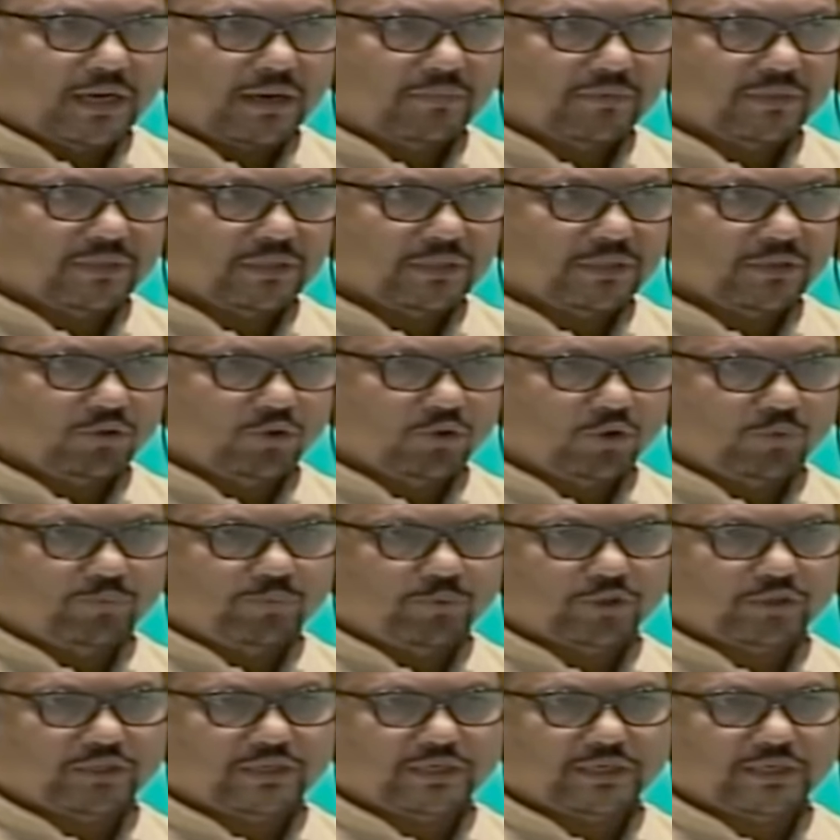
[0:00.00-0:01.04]
আমাদের
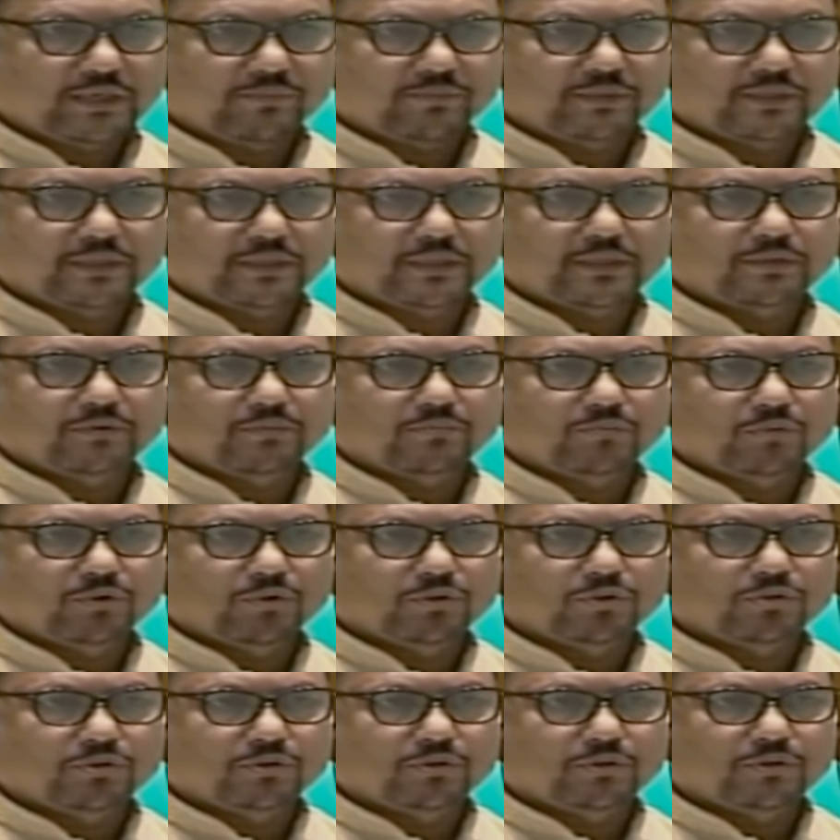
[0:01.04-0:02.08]
নৌপথই আমাদের
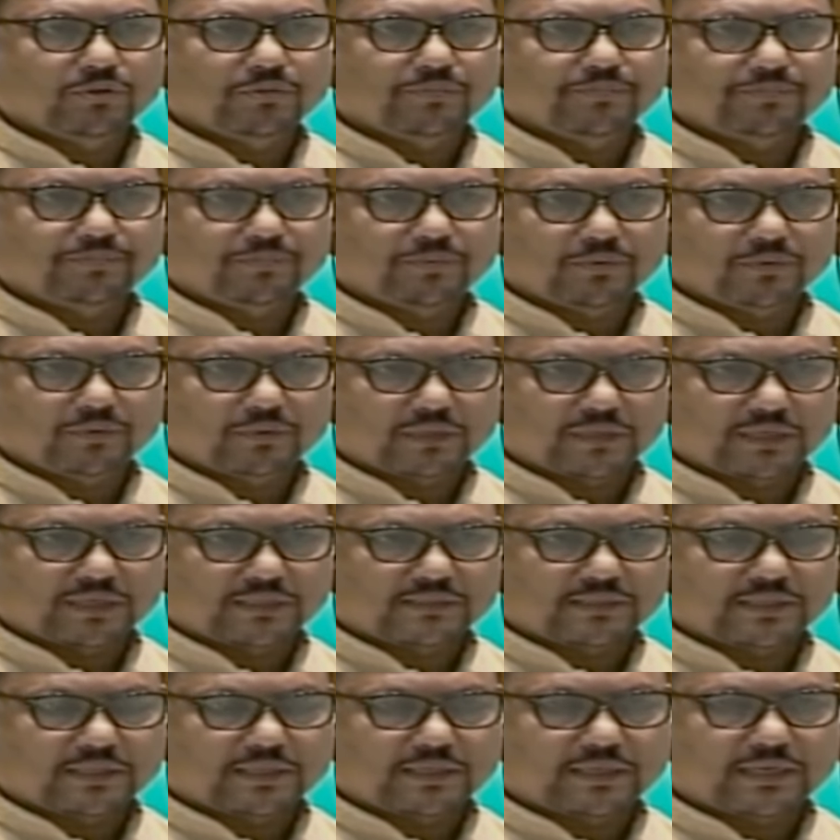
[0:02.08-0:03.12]
মূলত
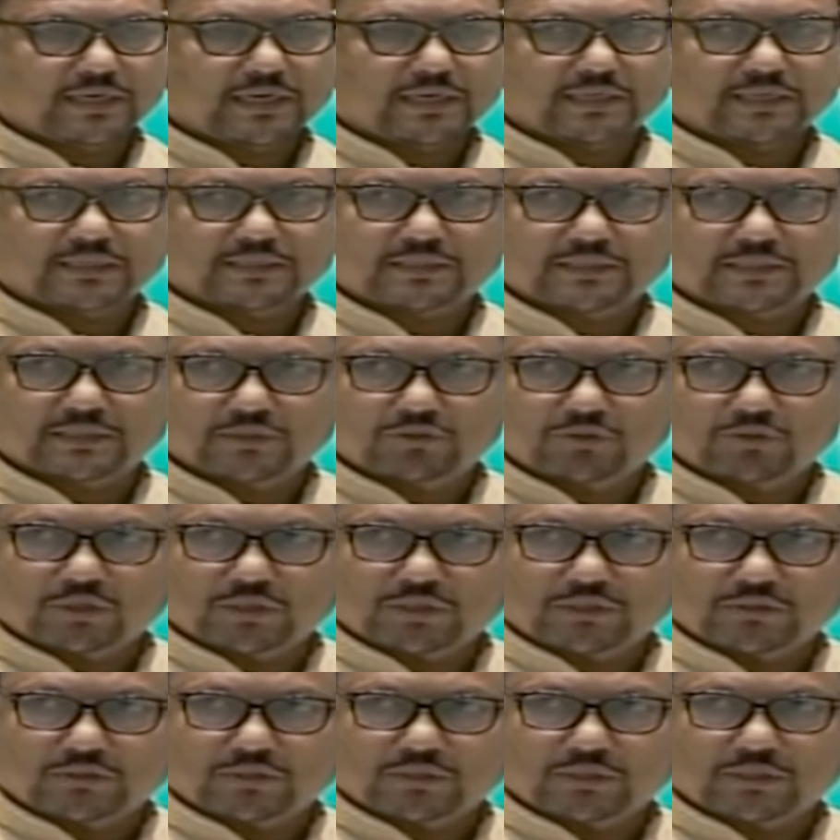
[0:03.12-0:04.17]
রাজধানী ঢাকার সাথে
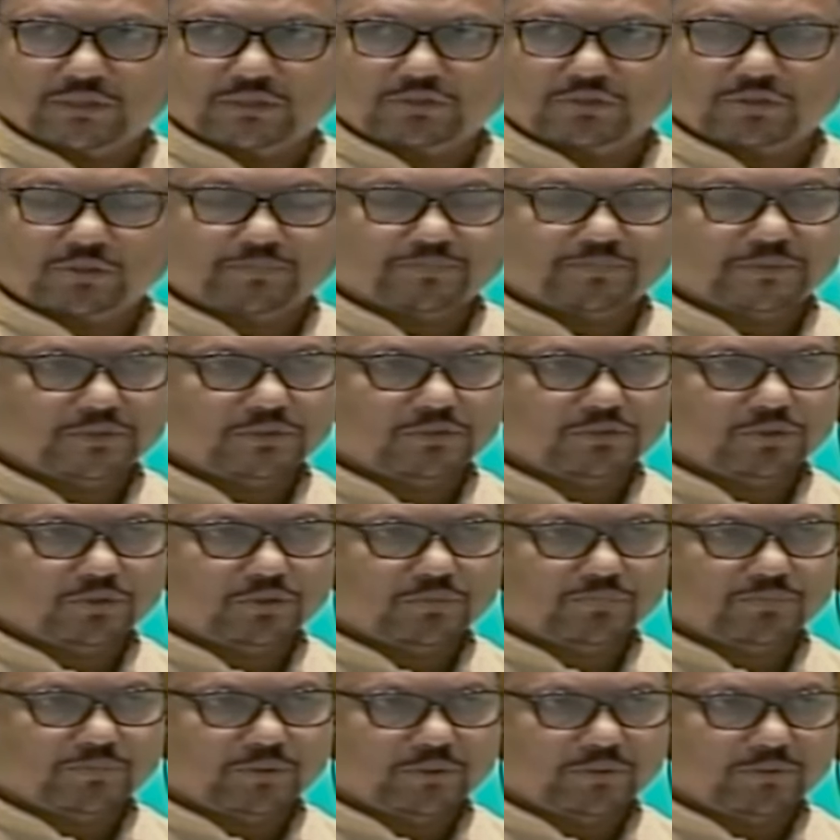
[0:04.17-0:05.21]
যোগাযোগের সবচেয়ে
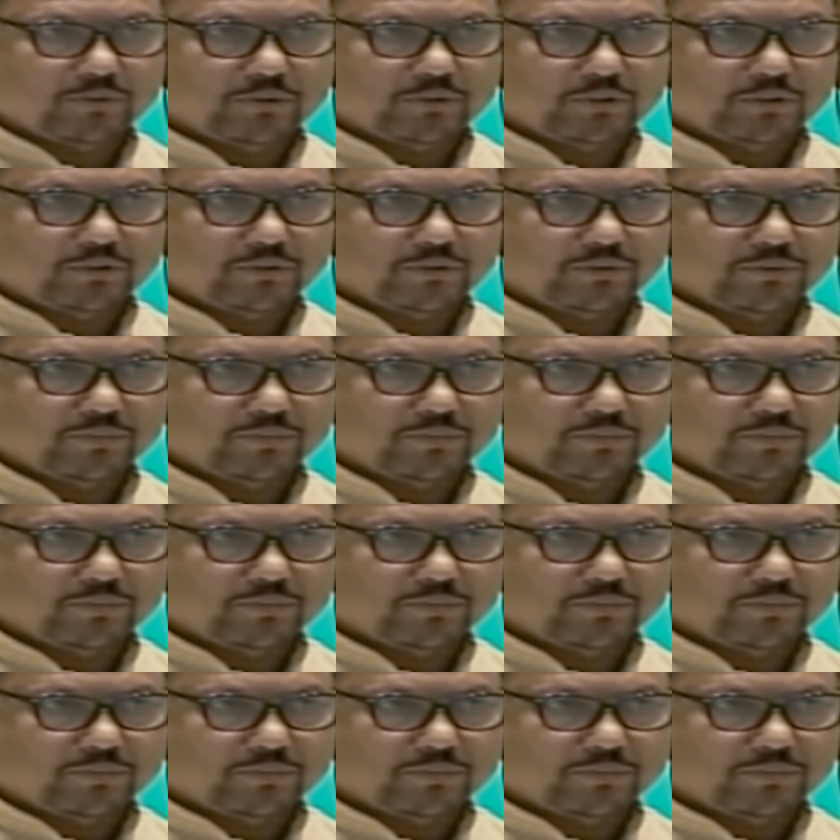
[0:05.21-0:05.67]
জনপ্রিয় এবং